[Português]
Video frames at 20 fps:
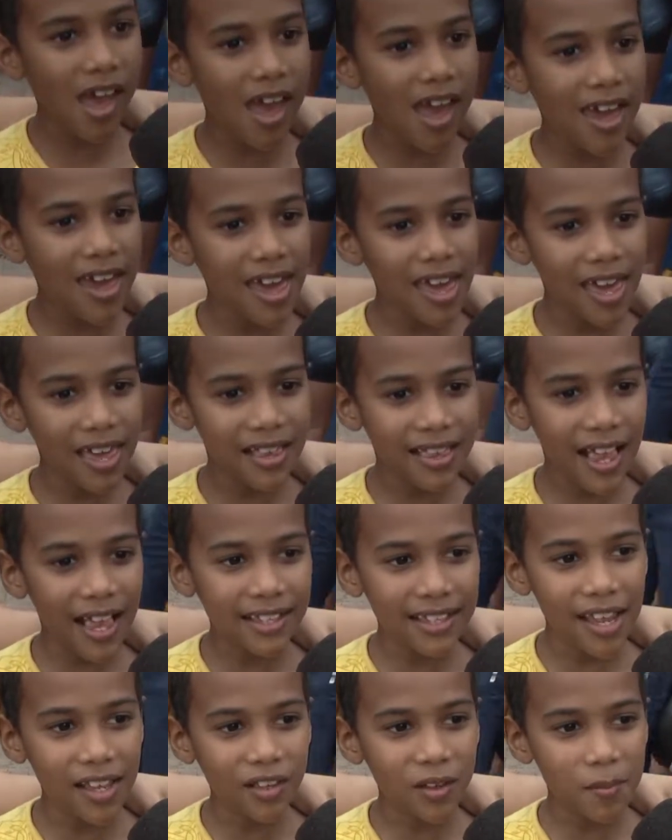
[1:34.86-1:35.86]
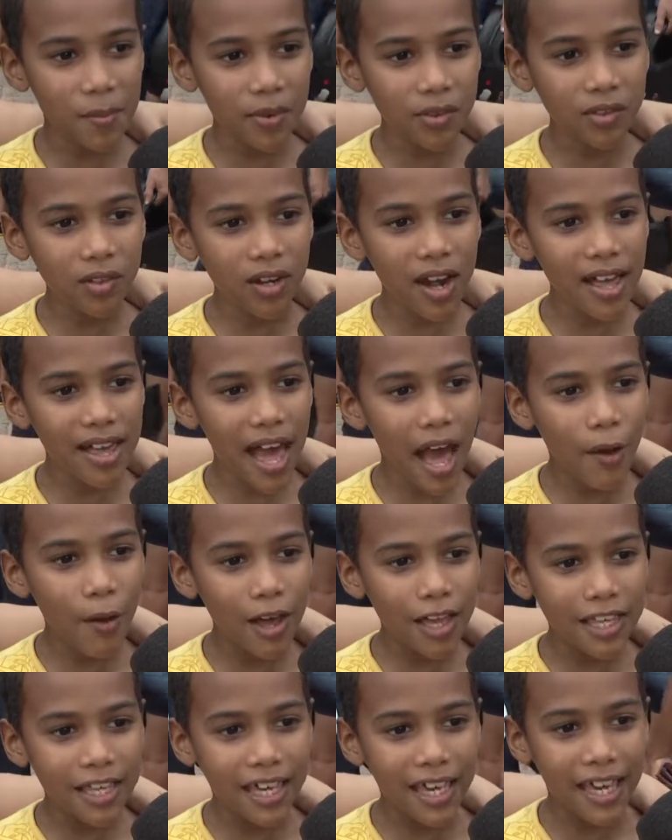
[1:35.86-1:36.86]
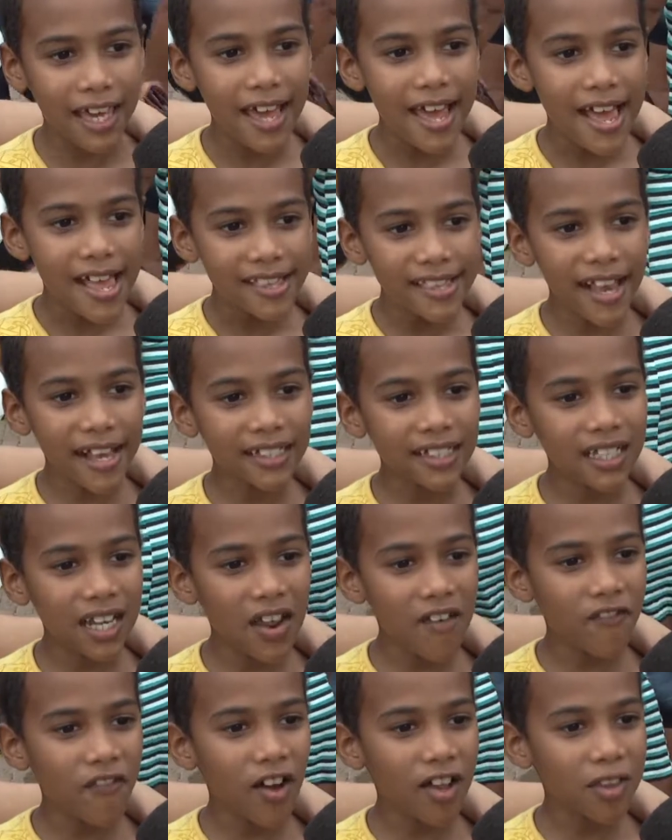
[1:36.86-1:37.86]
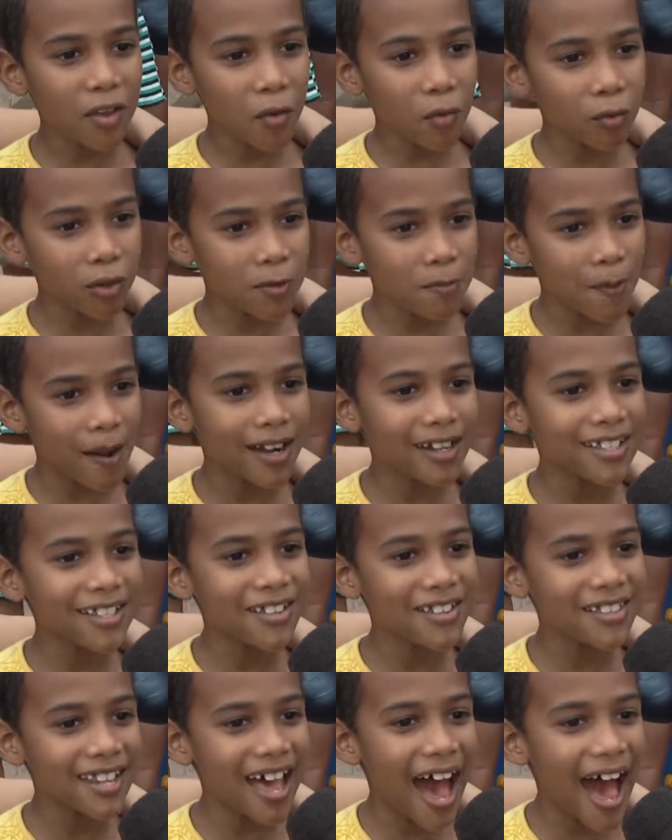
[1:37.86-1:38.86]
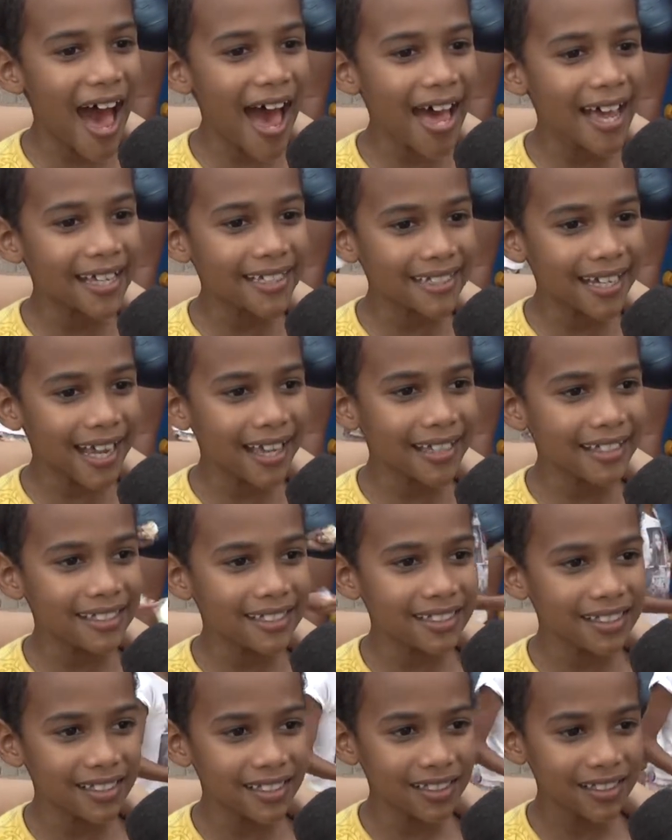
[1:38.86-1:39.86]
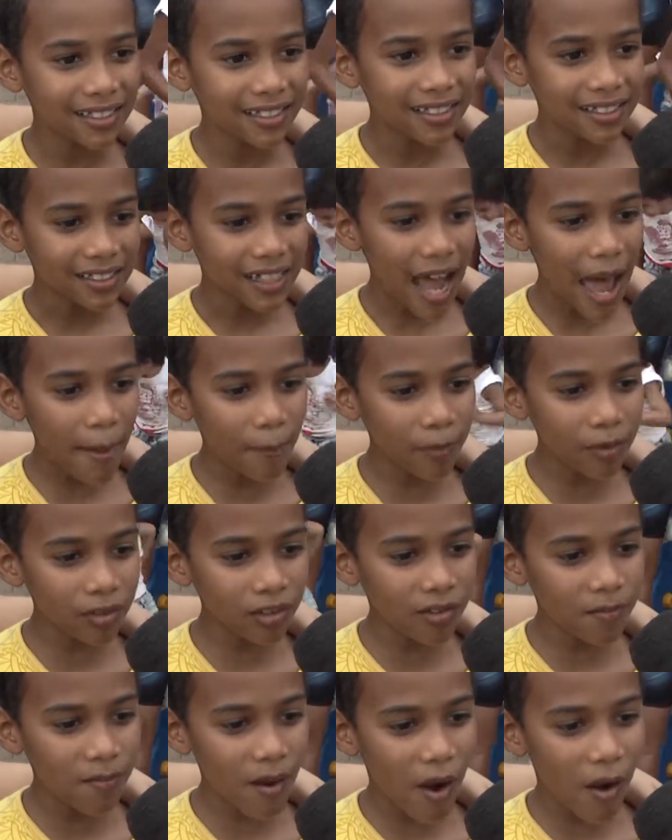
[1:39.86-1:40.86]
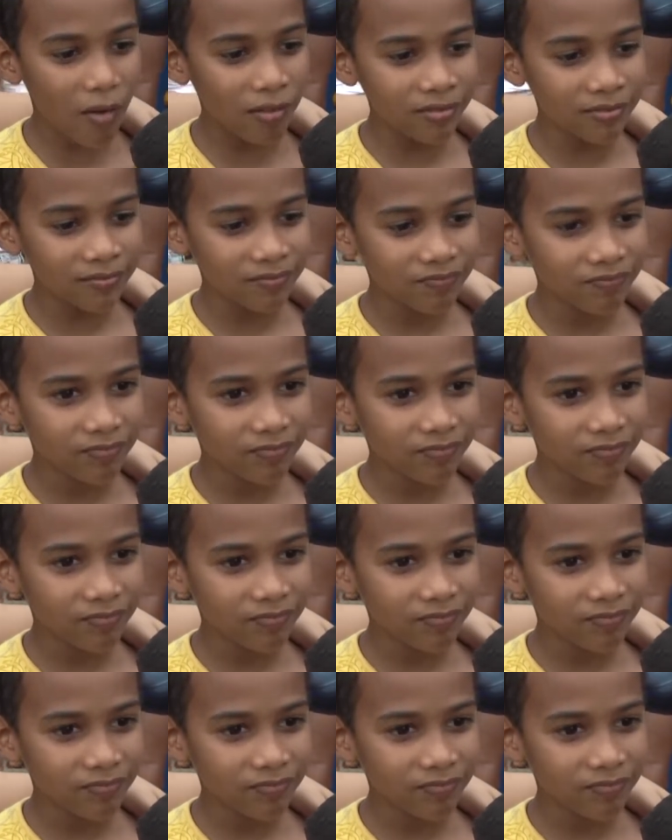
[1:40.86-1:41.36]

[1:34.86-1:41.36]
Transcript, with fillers: E tá sendo muito legal aqui. Já tirei foto com os personagens. É muito bom.